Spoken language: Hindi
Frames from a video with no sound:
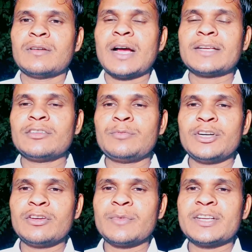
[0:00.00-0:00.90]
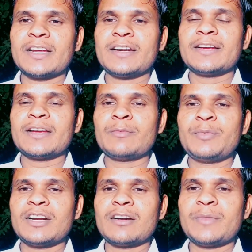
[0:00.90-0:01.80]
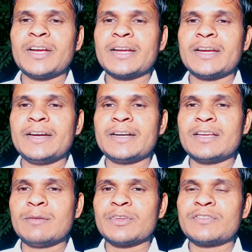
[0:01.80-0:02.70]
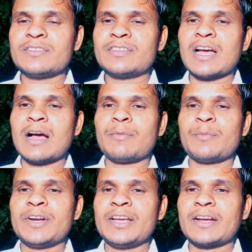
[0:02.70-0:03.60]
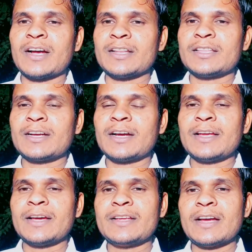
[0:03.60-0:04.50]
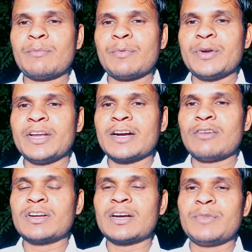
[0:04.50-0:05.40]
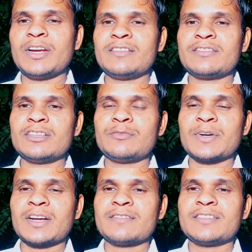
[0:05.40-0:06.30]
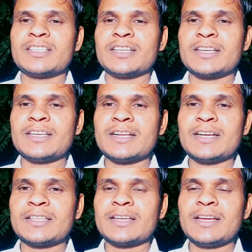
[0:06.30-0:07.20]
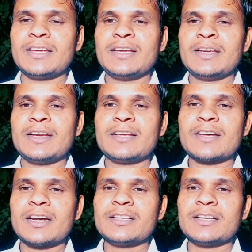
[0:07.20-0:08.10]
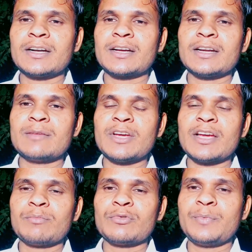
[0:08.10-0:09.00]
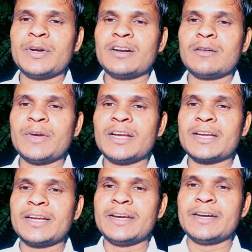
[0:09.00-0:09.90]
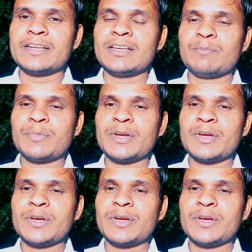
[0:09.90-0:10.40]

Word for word: आज इस वीडियो में जानेंगे कि फेडरल बैंक के एटीएम मशीन से आप अपने खाते का यानी आप अपने अकाउंट का बैलेंस किस प्रकार से चेक किया जाता है ये सारी जानकारी मैं आपको फेडरल बैंक के एटीएम